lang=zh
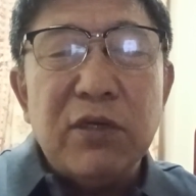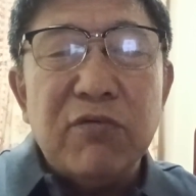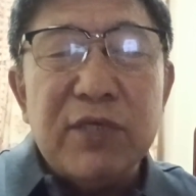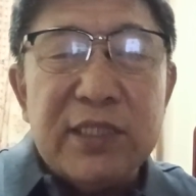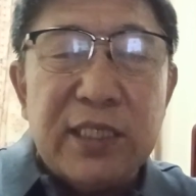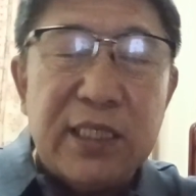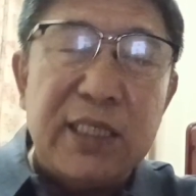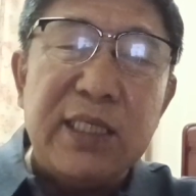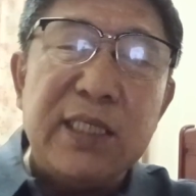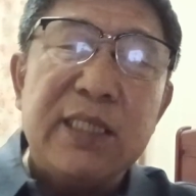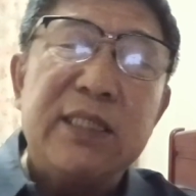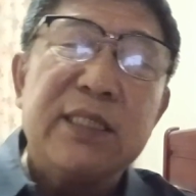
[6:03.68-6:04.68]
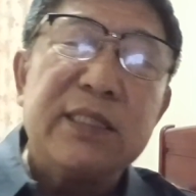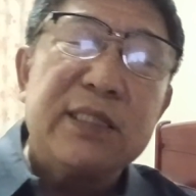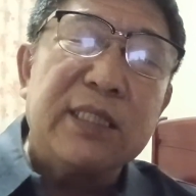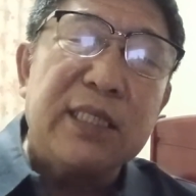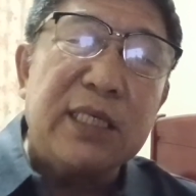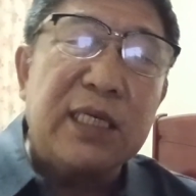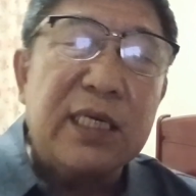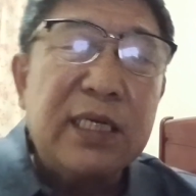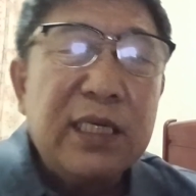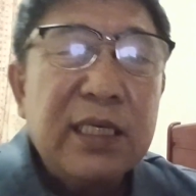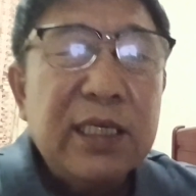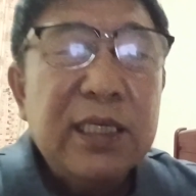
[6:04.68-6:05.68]
弟有问题，这个
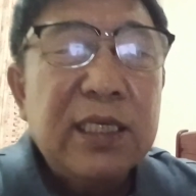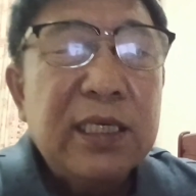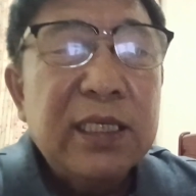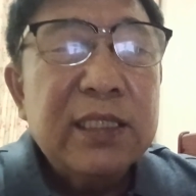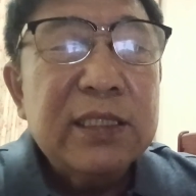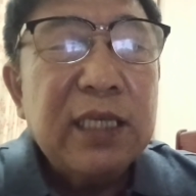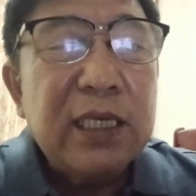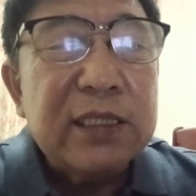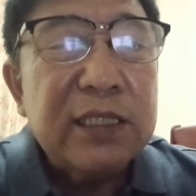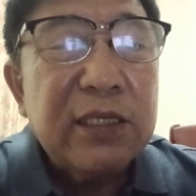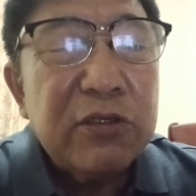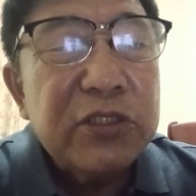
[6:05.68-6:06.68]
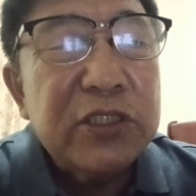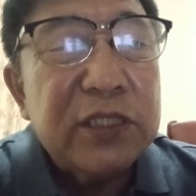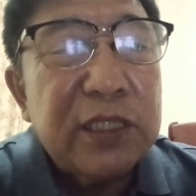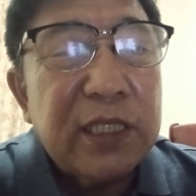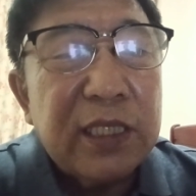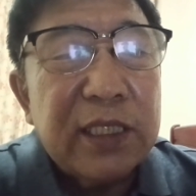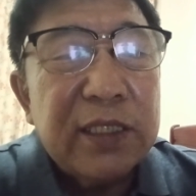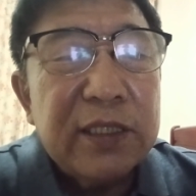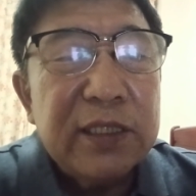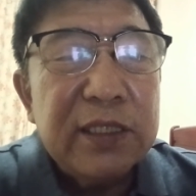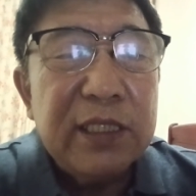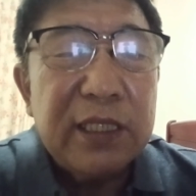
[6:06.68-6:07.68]
当这个老师的
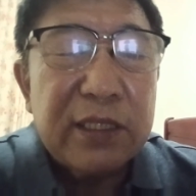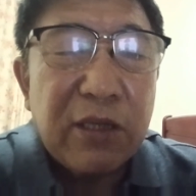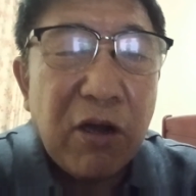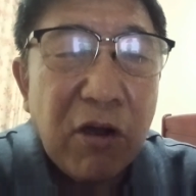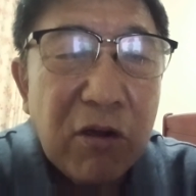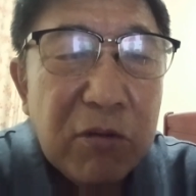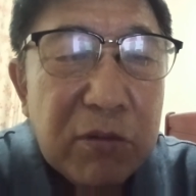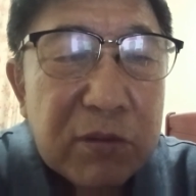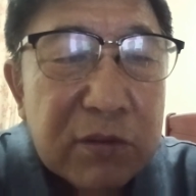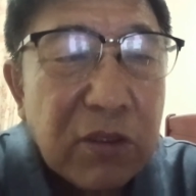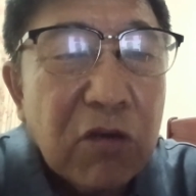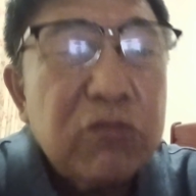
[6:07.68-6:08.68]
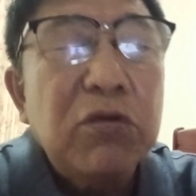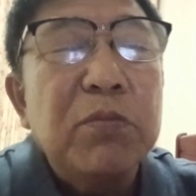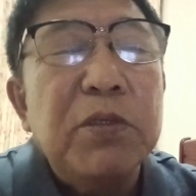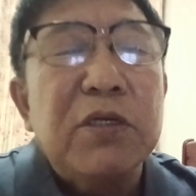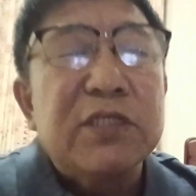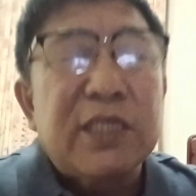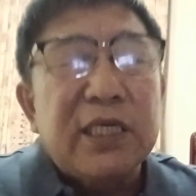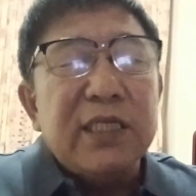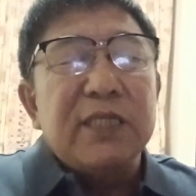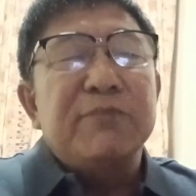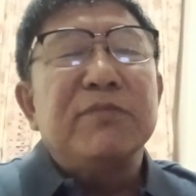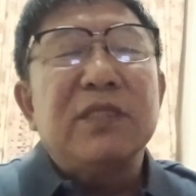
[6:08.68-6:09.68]
你也逃逃脱不了责
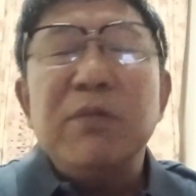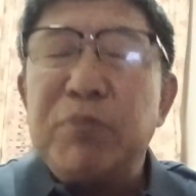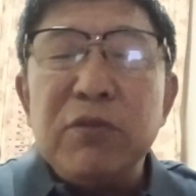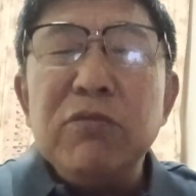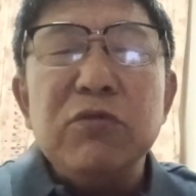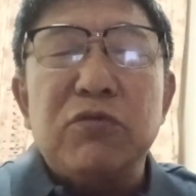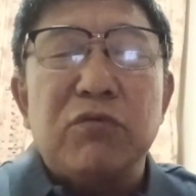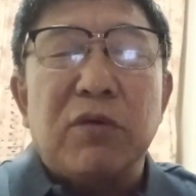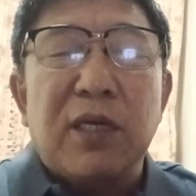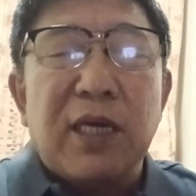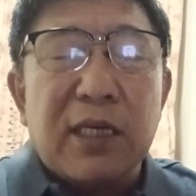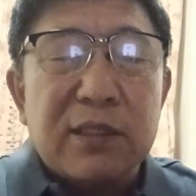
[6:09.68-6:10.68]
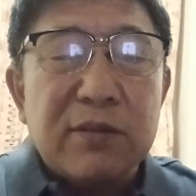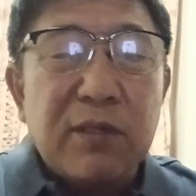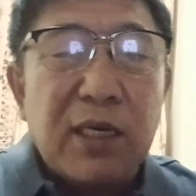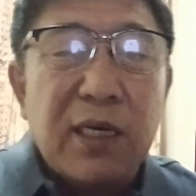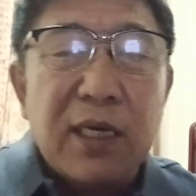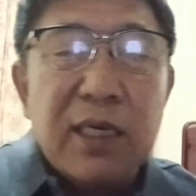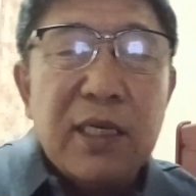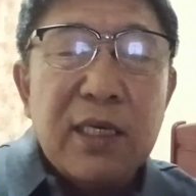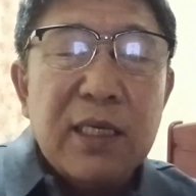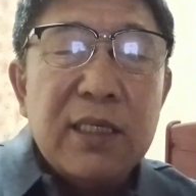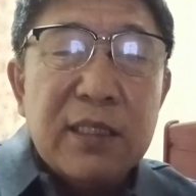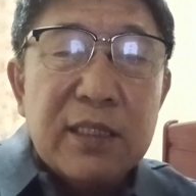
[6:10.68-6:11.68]
任，这不用说了，是吧？
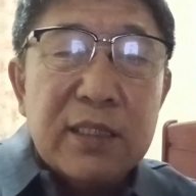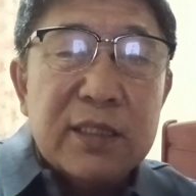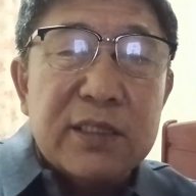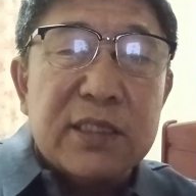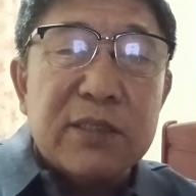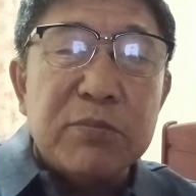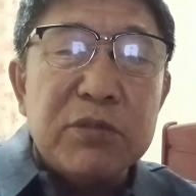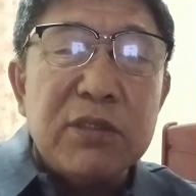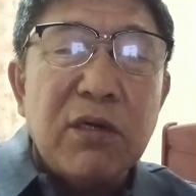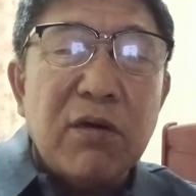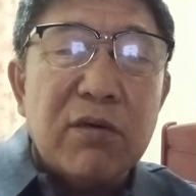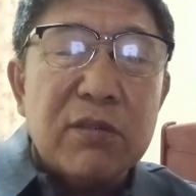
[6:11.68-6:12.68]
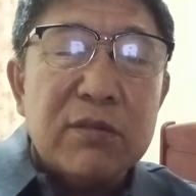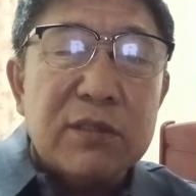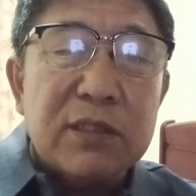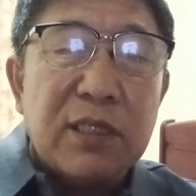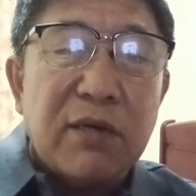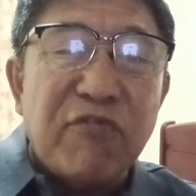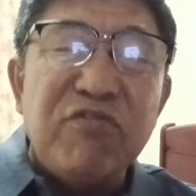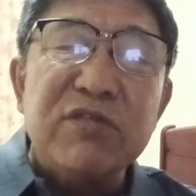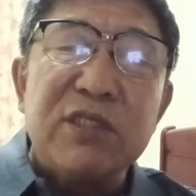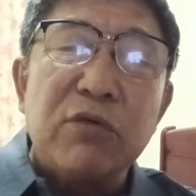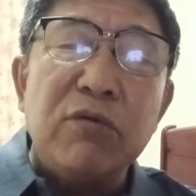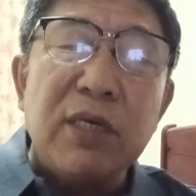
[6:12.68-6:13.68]
子不孝，这个父
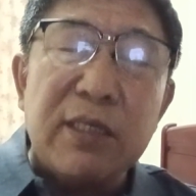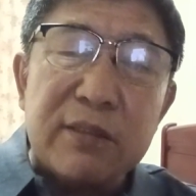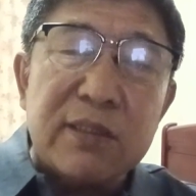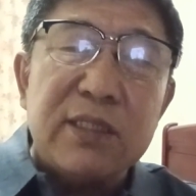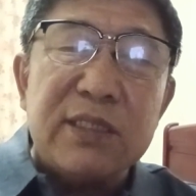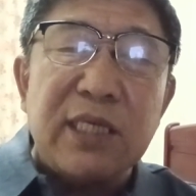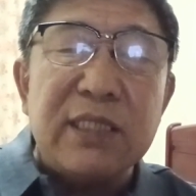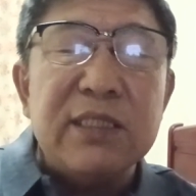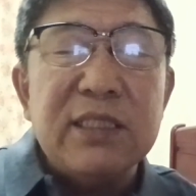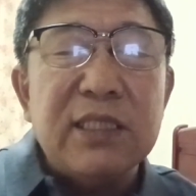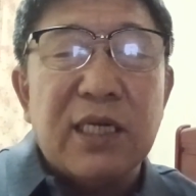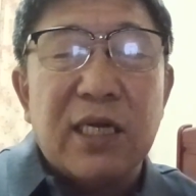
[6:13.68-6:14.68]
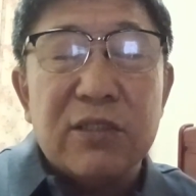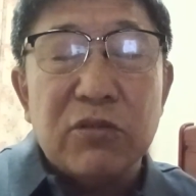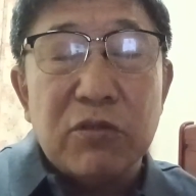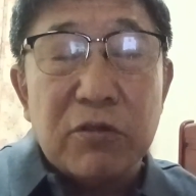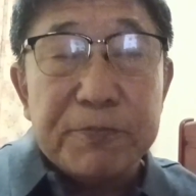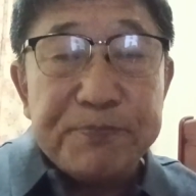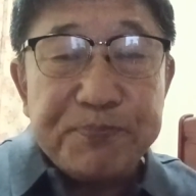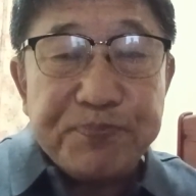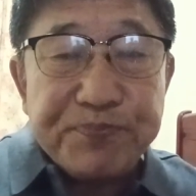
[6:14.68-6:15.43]
子过，这个《三字经》上都有。